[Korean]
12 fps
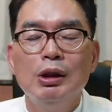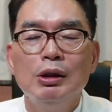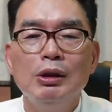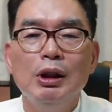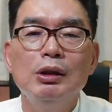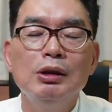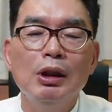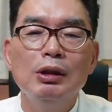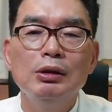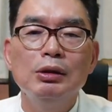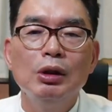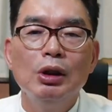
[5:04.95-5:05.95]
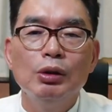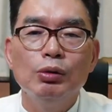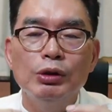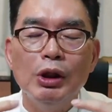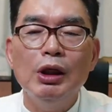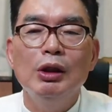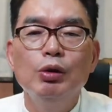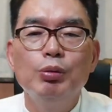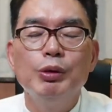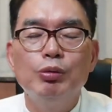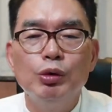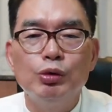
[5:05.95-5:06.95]
자 일단은 또
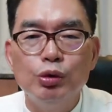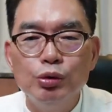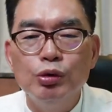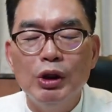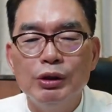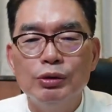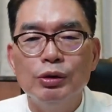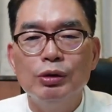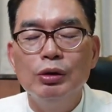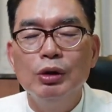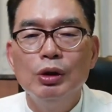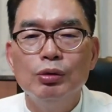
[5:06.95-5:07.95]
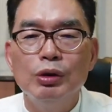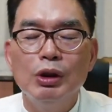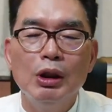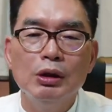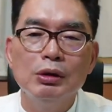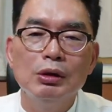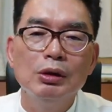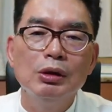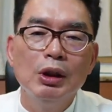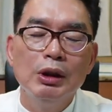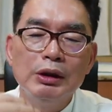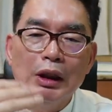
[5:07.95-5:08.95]
생활요법도 중요하죠. 우리가 어떤
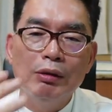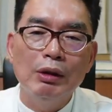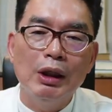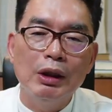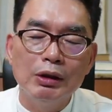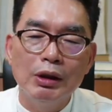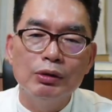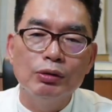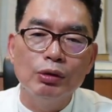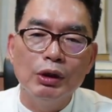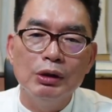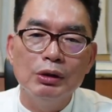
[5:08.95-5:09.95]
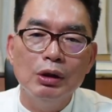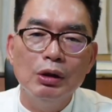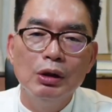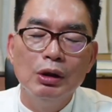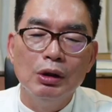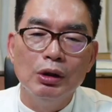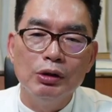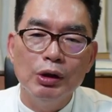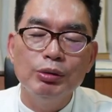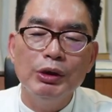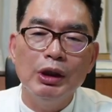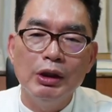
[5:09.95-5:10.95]
생활 환경 속에서 어,
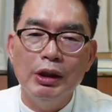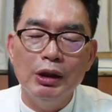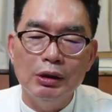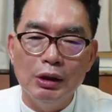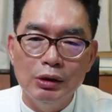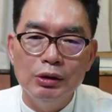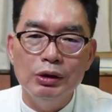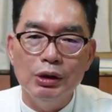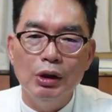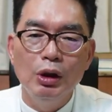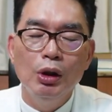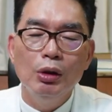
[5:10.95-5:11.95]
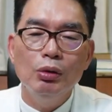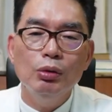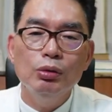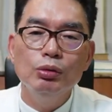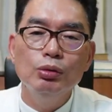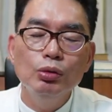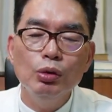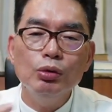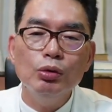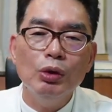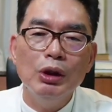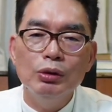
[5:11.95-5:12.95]
섭생을 해야 되는지 또 운동
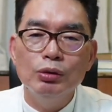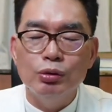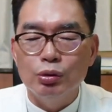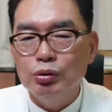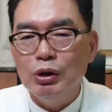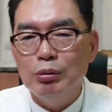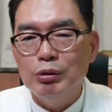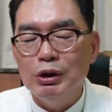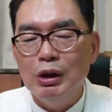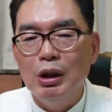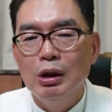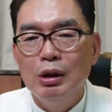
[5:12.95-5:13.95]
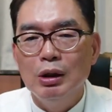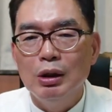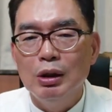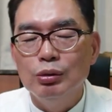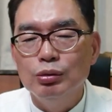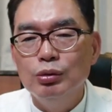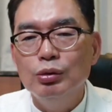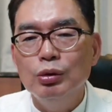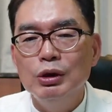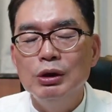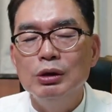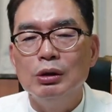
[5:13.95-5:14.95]
또한 중요합니다. 어,
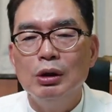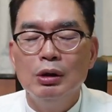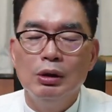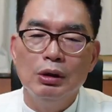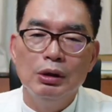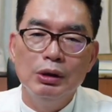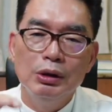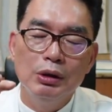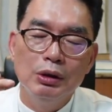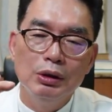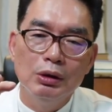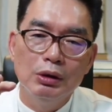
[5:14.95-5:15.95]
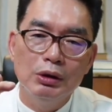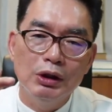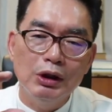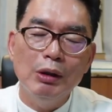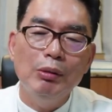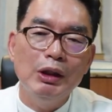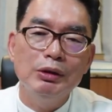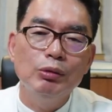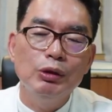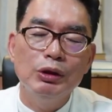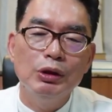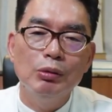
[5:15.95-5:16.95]
운동은 어, 쉽게
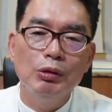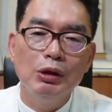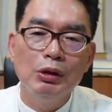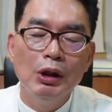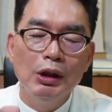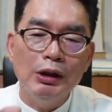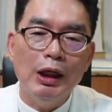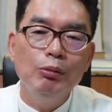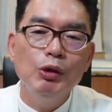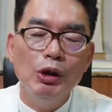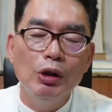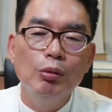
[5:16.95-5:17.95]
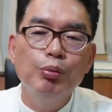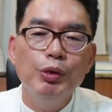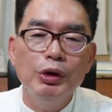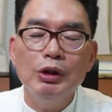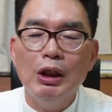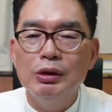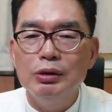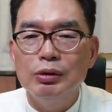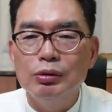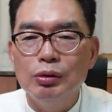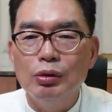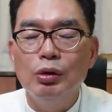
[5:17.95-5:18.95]
말씀을 드리면 땀이 흠뻑 날
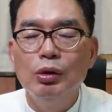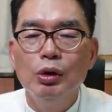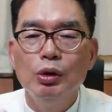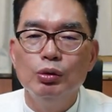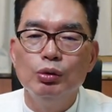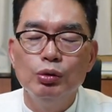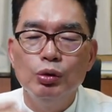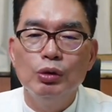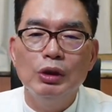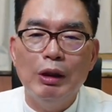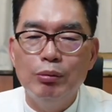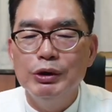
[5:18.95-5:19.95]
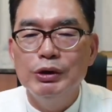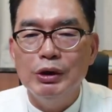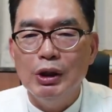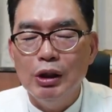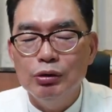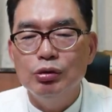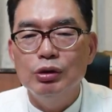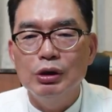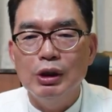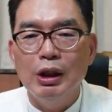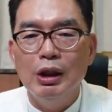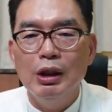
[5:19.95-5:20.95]
정도로 운동을 한 번씩 해주는
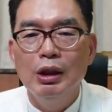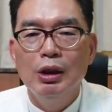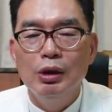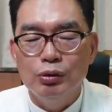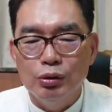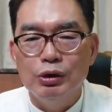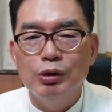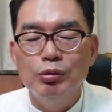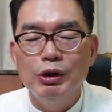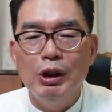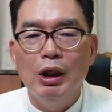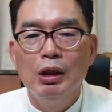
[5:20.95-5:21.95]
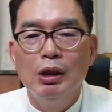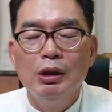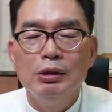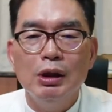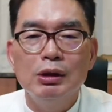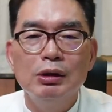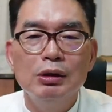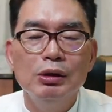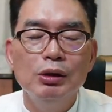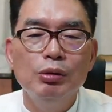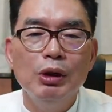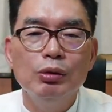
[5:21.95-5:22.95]
게 좋습니다. 자, 그
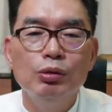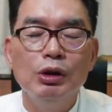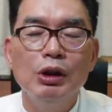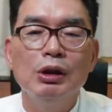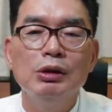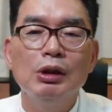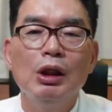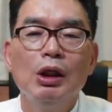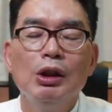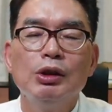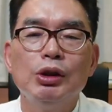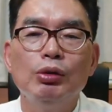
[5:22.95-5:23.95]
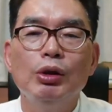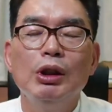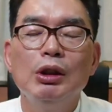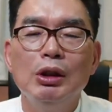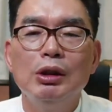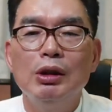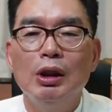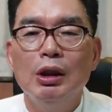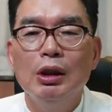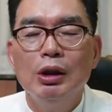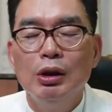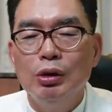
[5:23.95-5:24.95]
이외에도 우리가 이제 치료해야 될 때
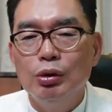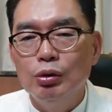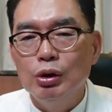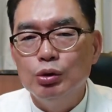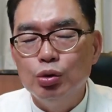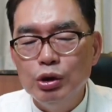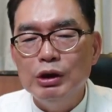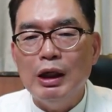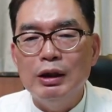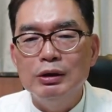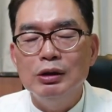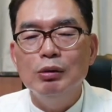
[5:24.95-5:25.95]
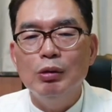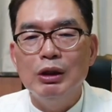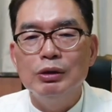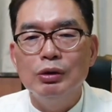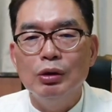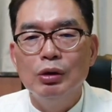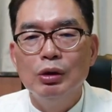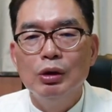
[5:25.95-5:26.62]
우리 주의사항들이 많죠.